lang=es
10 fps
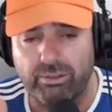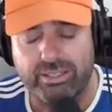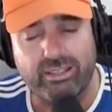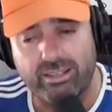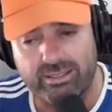
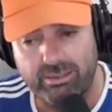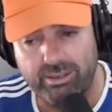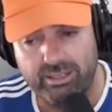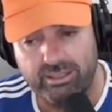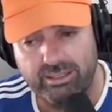instalas
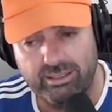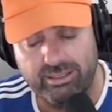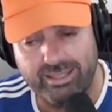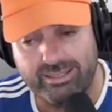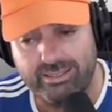Debian
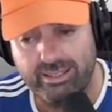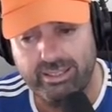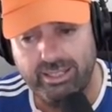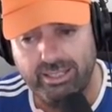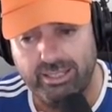desde
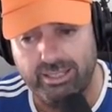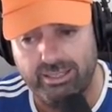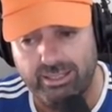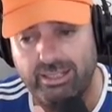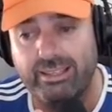
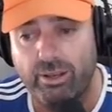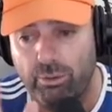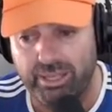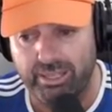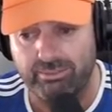el,
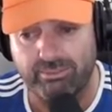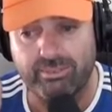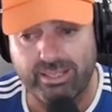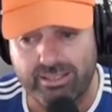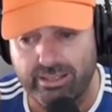DVD,
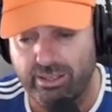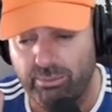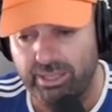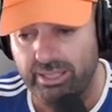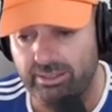desde el
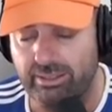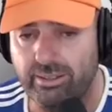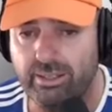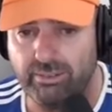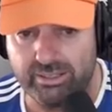DVD,
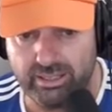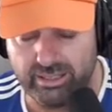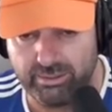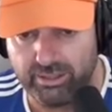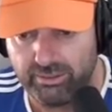
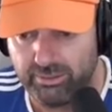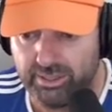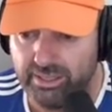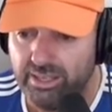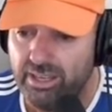
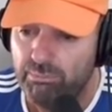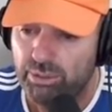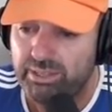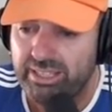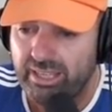Debian pues
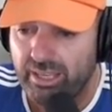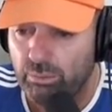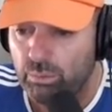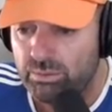vienen en un